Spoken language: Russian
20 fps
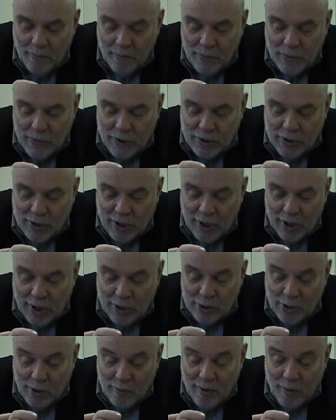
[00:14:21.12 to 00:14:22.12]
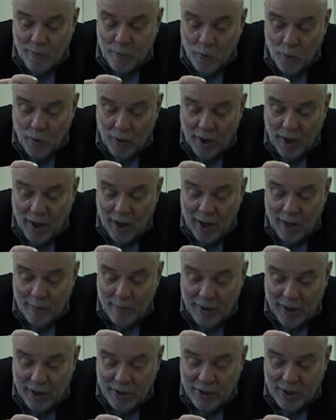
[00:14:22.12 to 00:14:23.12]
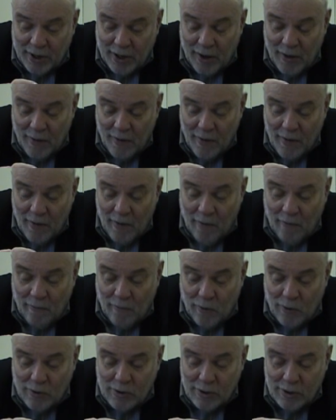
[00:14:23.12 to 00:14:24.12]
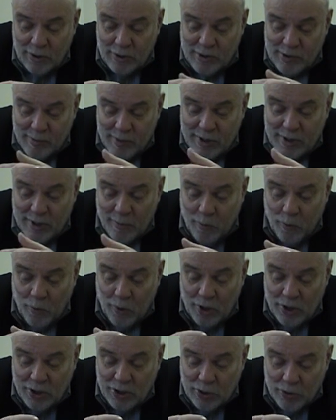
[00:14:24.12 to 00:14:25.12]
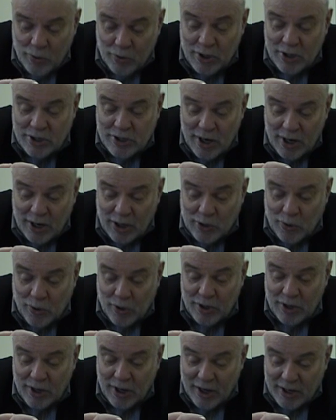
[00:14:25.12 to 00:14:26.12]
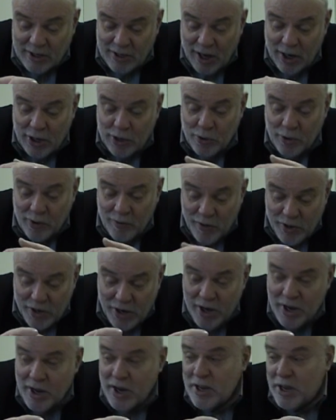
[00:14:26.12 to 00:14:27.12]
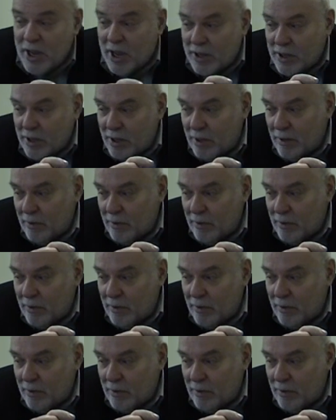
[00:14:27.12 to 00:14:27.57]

значит, а слово апория, апоретика. Вот знаменитая апория Зенона, цель которых доказать, что движения нет.